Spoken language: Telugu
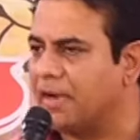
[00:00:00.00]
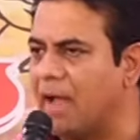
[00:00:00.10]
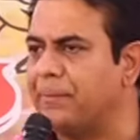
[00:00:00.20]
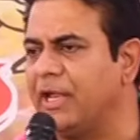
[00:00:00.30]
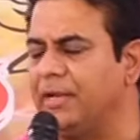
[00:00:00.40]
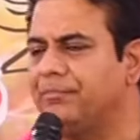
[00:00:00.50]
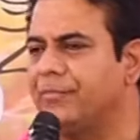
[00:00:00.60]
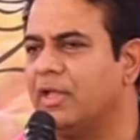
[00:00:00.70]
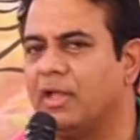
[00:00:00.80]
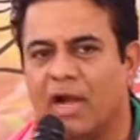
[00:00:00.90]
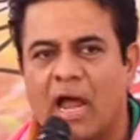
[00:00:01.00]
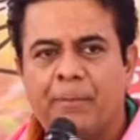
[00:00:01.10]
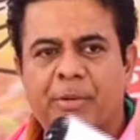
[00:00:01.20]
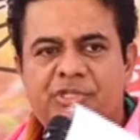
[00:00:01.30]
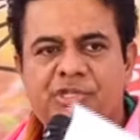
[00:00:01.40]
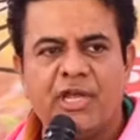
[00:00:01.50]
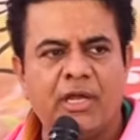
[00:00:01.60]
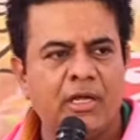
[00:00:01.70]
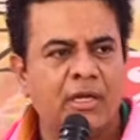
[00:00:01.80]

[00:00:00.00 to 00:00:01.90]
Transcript: రాపి రాపిచ్చి